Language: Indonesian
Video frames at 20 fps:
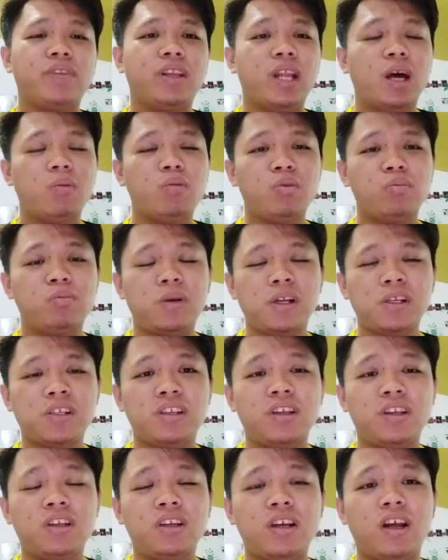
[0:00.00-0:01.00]
namun
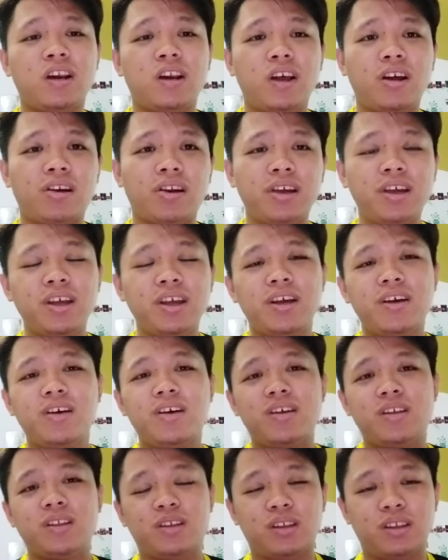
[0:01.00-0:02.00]
presidennya Larry
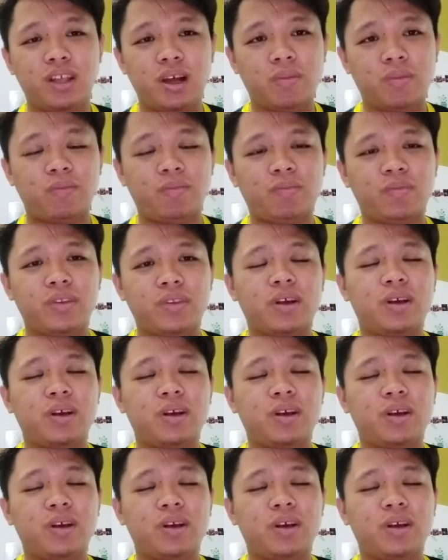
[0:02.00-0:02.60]
tetap